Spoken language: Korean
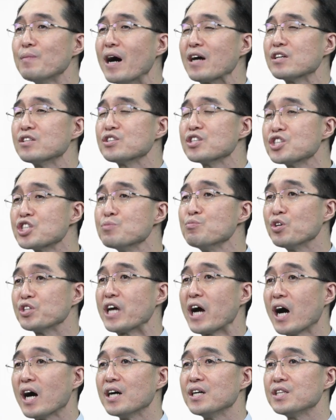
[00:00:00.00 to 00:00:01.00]
말은 뜻이
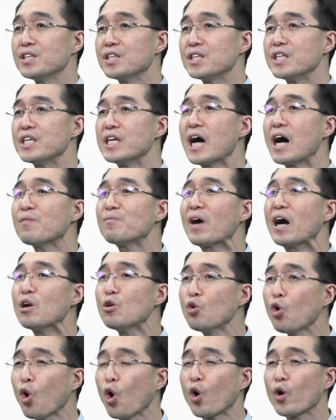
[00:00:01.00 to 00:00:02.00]
뭐냐?
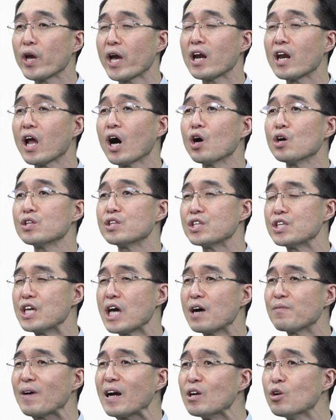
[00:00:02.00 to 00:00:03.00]
디아발로, 헬라어
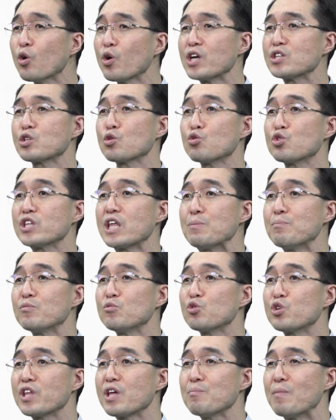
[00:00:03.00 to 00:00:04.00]
디아발로에서 유래된,
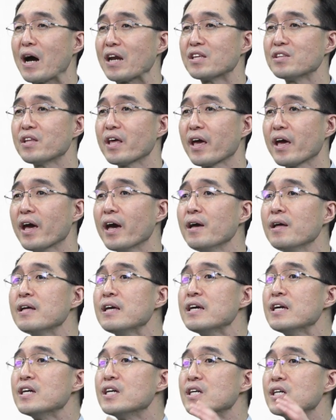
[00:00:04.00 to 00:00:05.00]
유래된 말인데
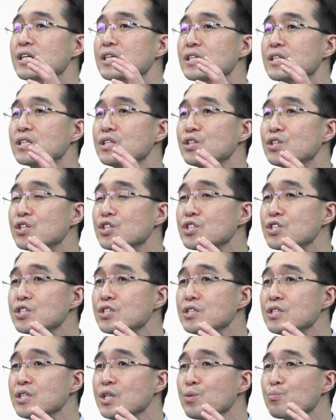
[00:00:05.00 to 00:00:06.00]
그
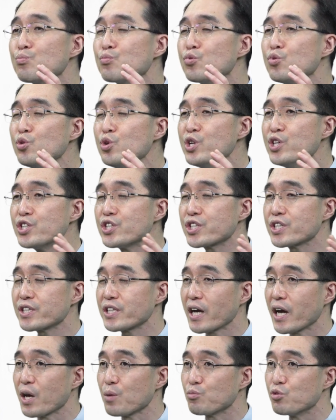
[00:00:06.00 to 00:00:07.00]
뜻은
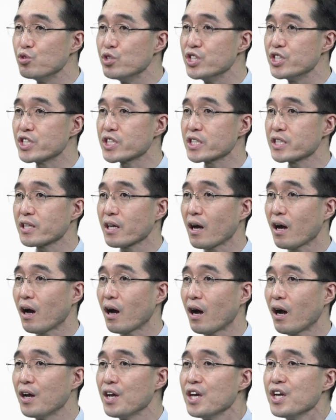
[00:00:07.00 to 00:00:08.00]
분리시키다 분리시키다.
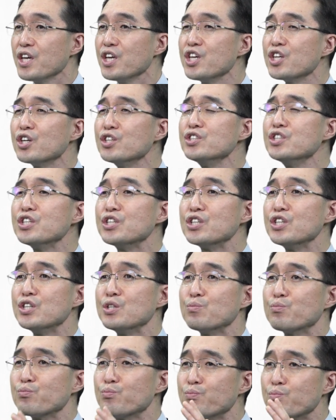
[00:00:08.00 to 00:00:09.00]
이런
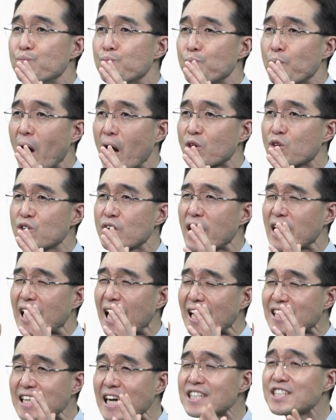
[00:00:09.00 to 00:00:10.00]
일을 마귀가
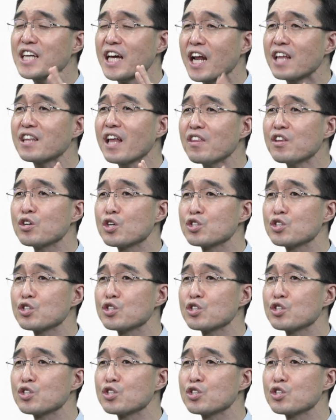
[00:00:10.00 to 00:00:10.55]
가장 잘한다는